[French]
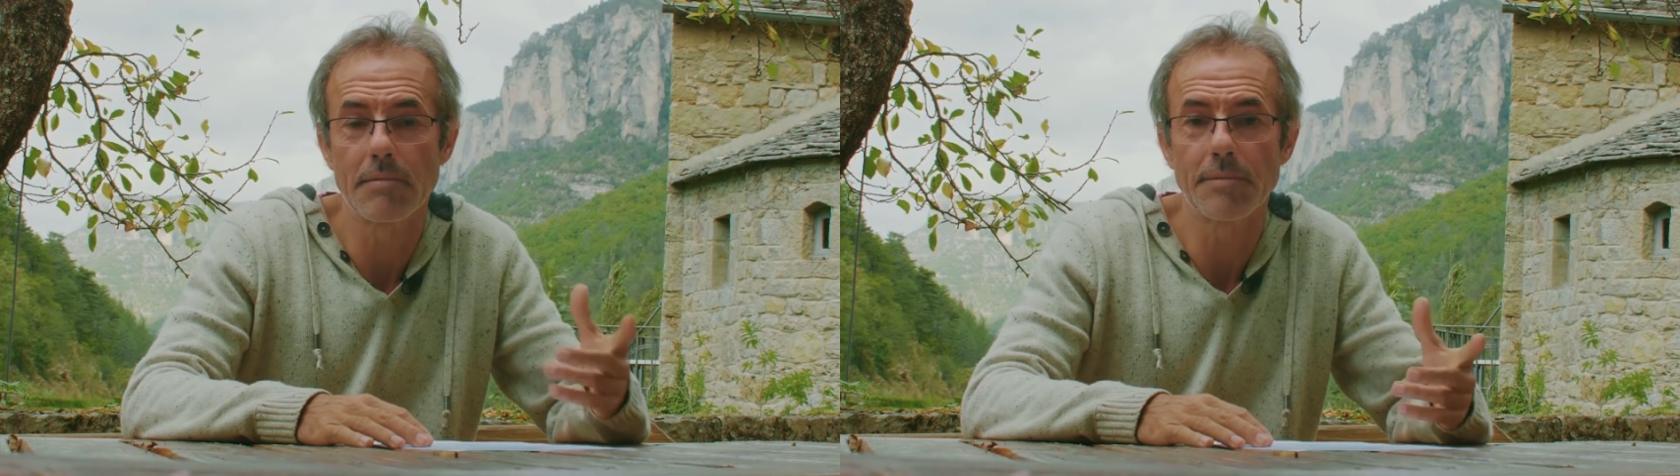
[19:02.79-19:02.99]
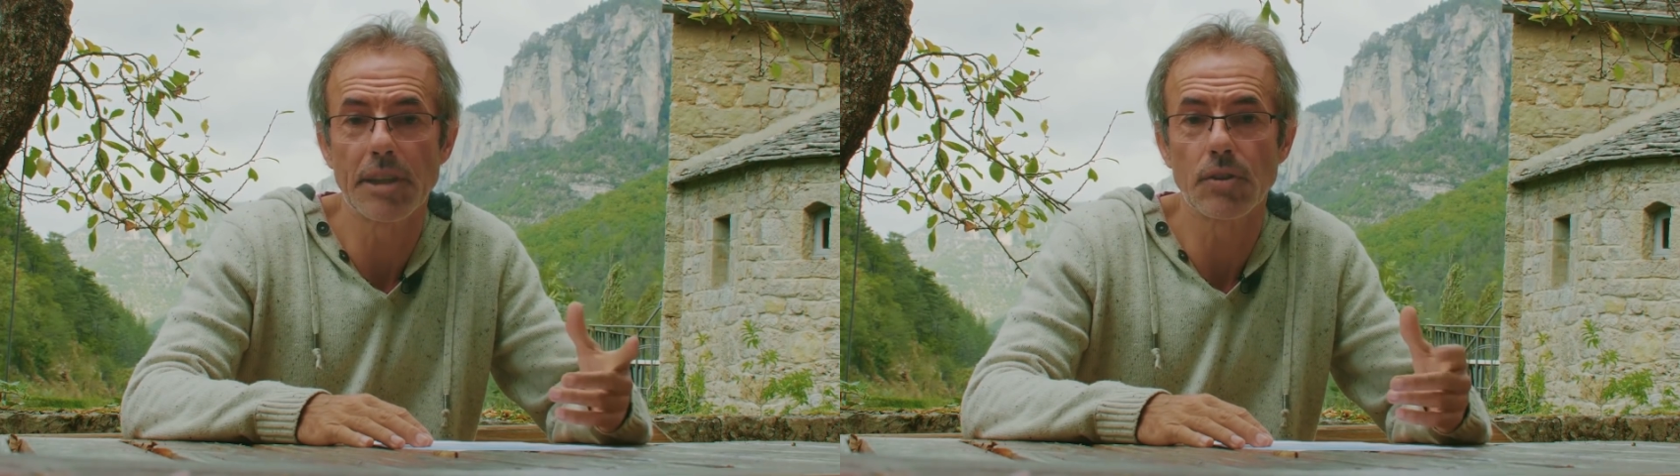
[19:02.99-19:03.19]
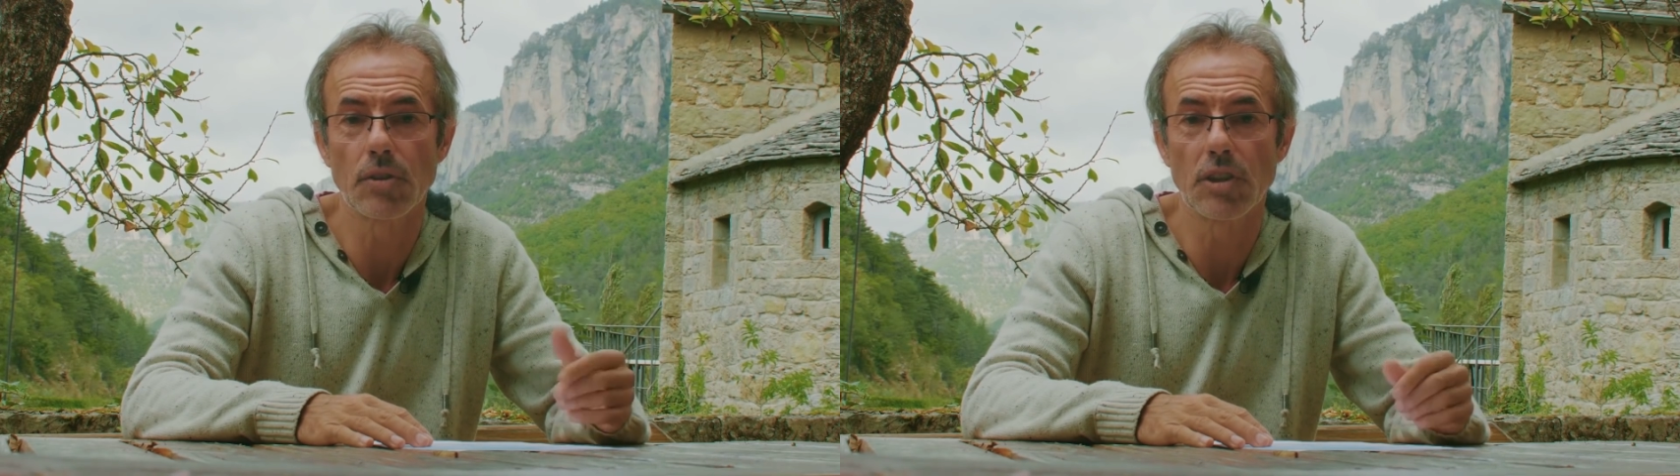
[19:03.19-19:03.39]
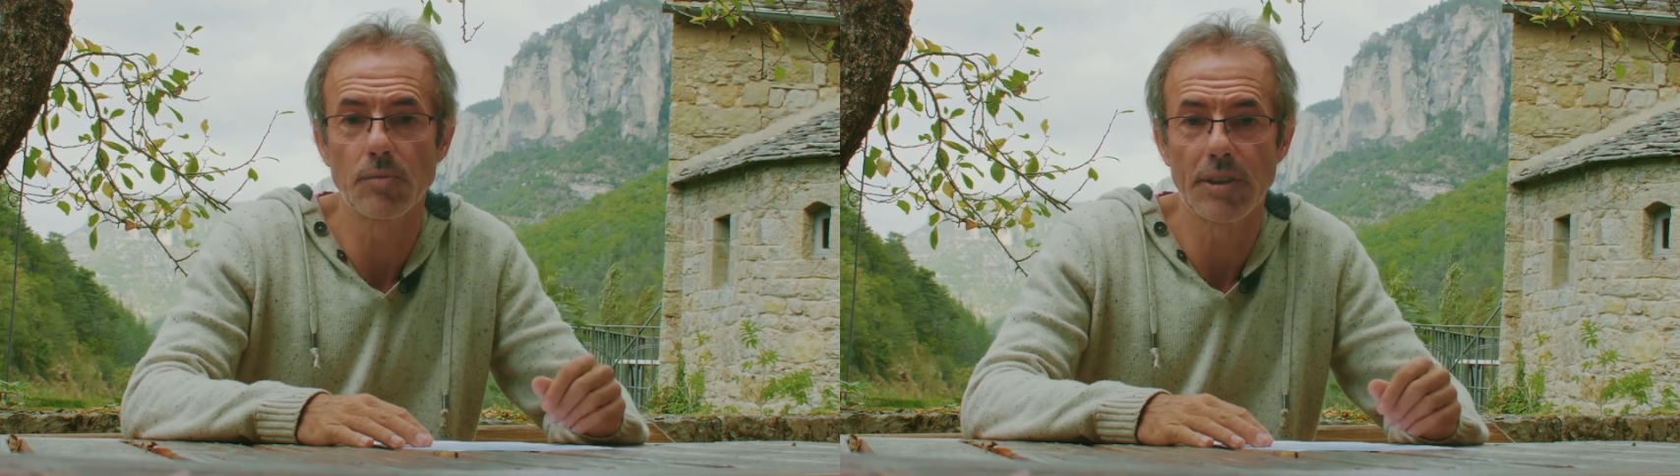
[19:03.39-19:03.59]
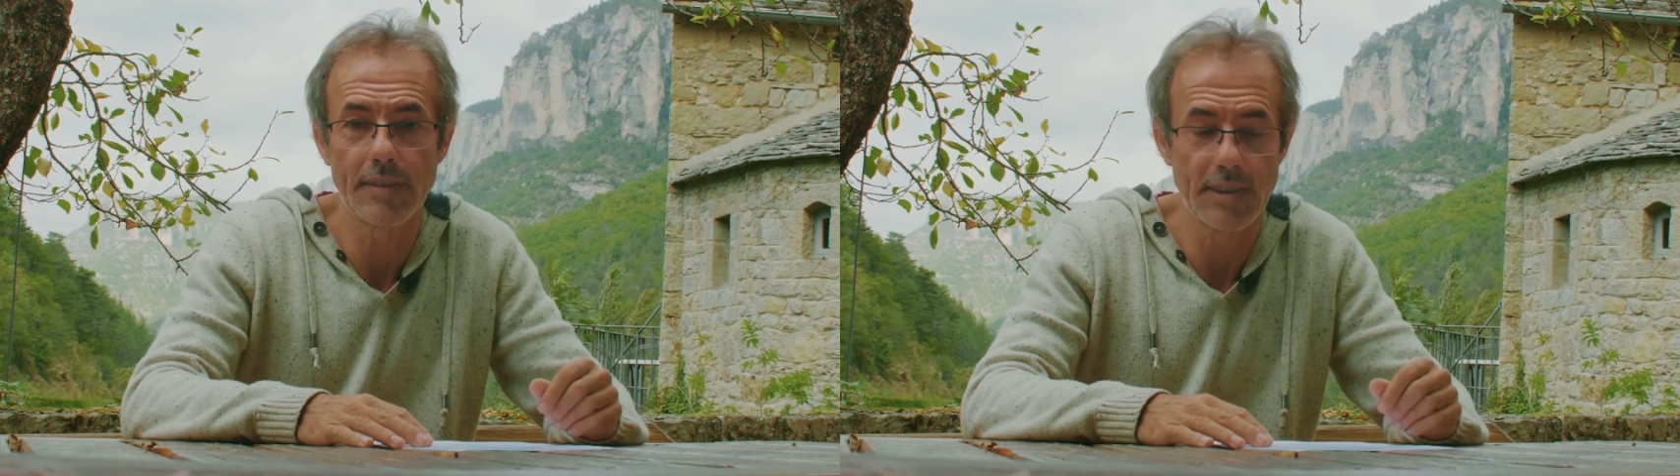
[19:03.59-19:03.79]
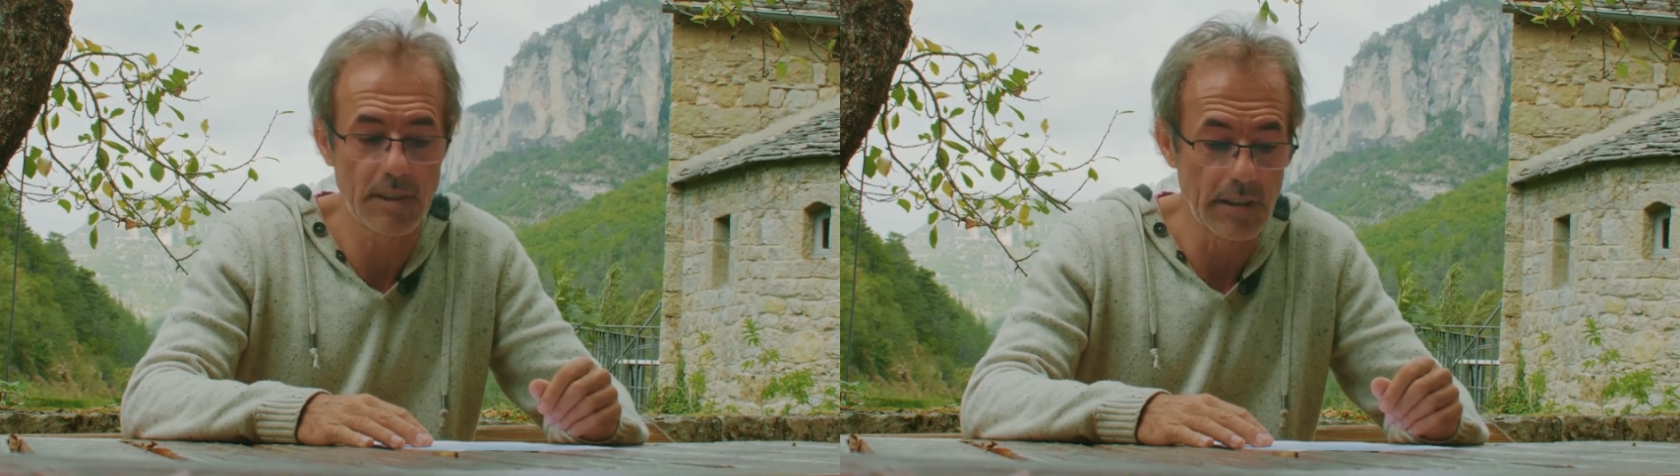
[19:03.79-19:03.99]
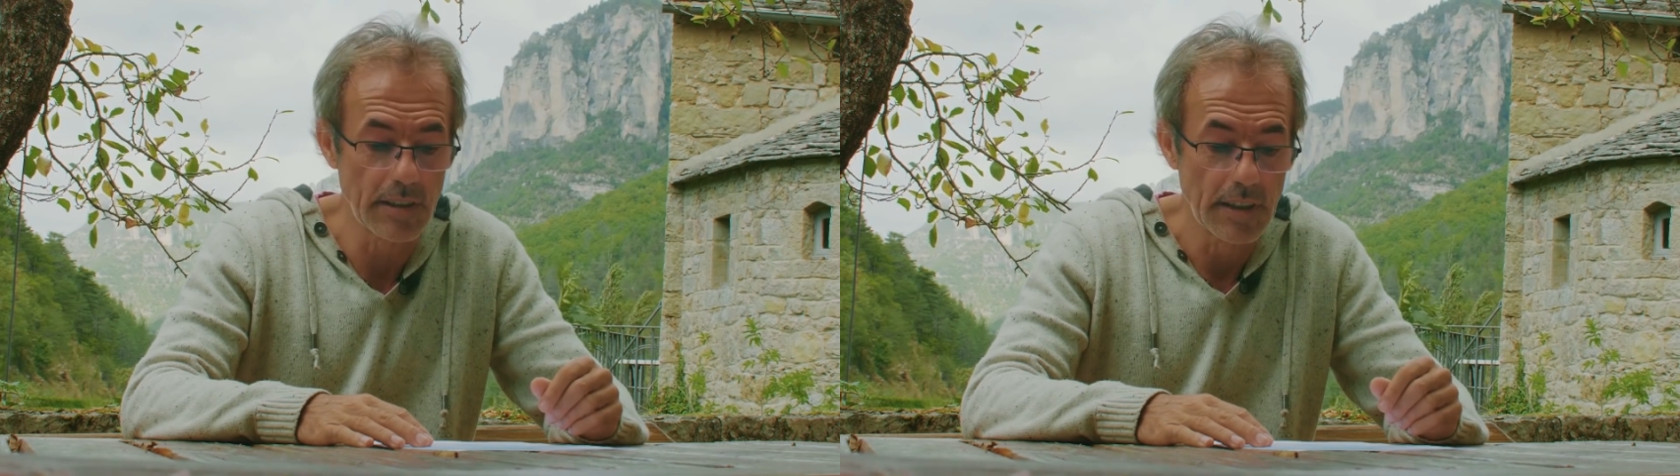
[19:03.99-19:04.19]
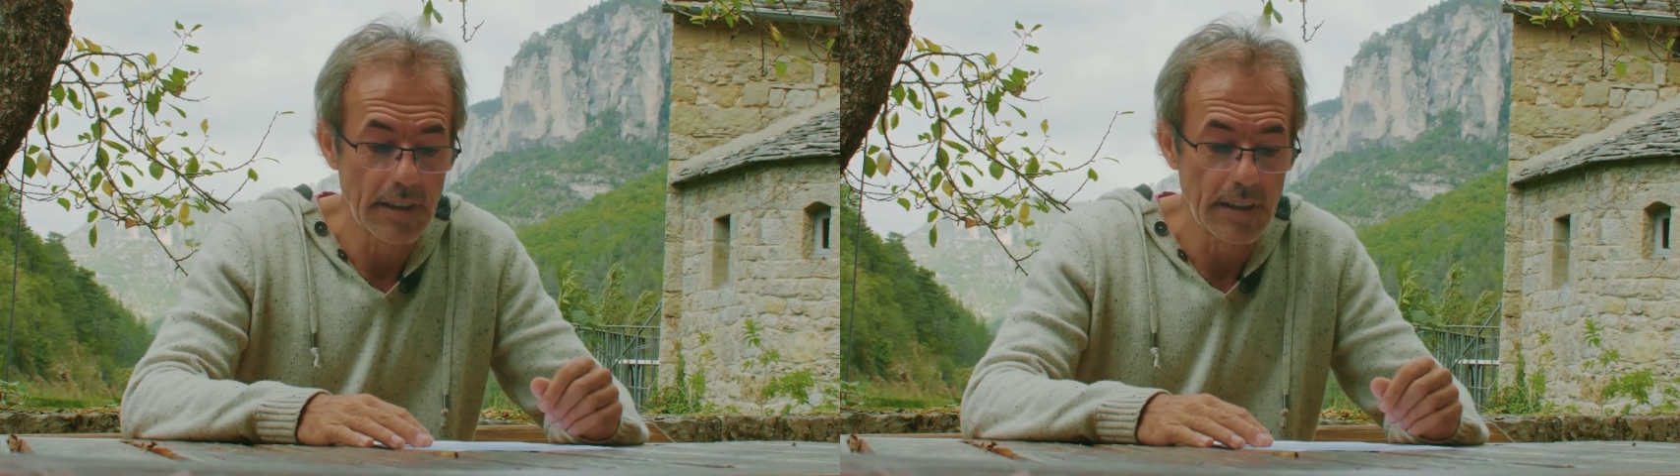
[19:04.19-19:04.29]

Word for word: la même action dans le monde invisible.